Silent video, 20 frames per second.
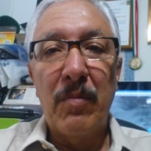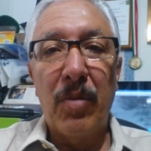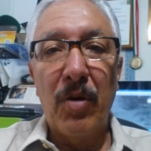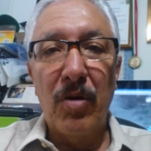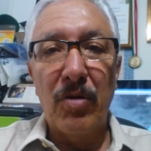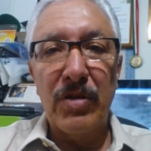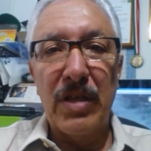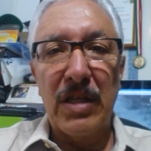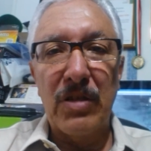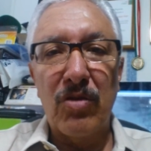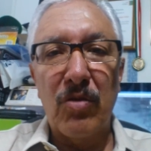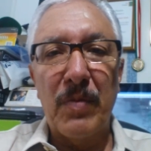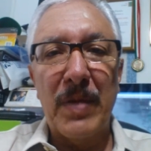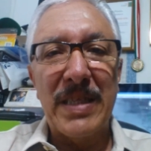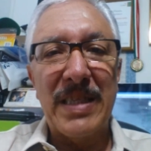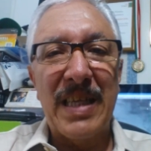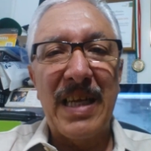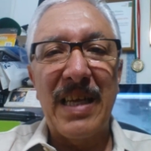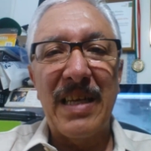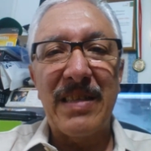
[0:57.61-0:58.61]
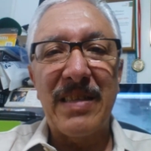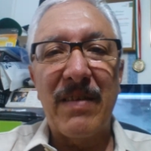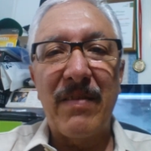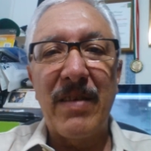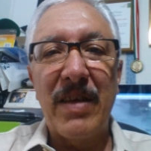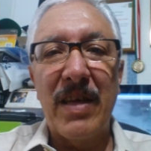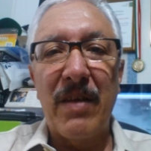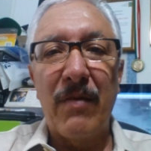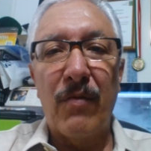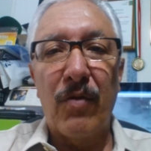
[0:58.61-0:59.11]
por lo tanto, manténgase
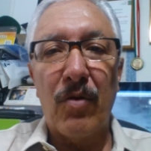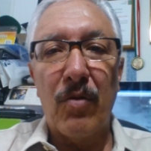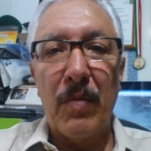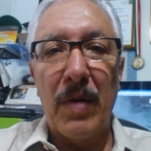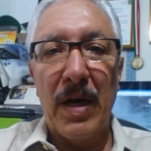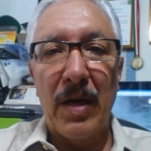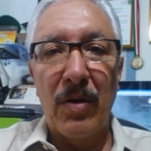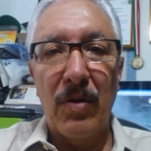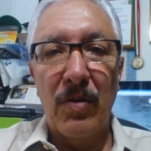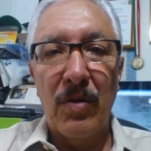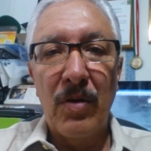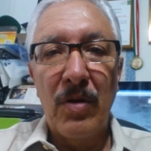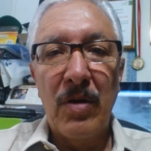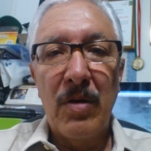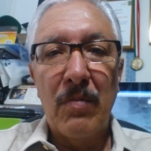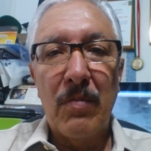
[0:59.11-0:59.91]
bien informado,